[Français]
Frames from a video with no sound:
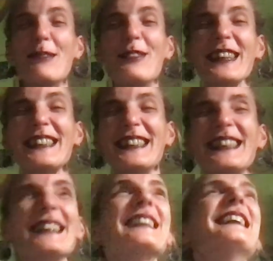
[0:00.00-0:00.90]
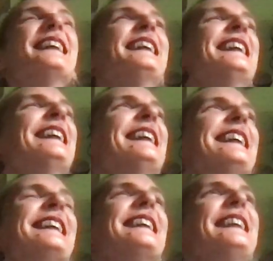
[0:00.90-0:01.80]
Véridique.
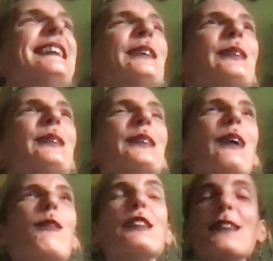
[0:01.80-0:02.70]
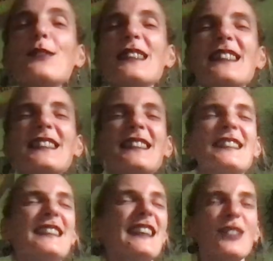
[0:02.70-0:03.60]
Et euh, en fait, ça faisait
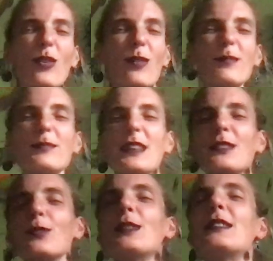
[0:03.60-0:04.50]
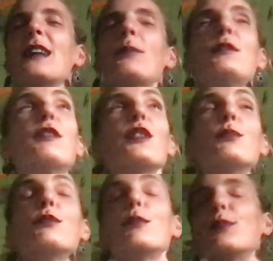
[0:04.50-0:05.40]
7 ans, peut-être qu'on était amis
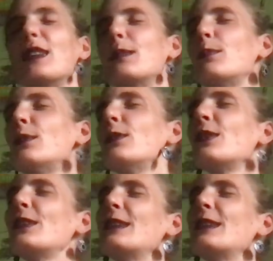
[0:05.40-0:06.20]
Facebook, peut-être plus.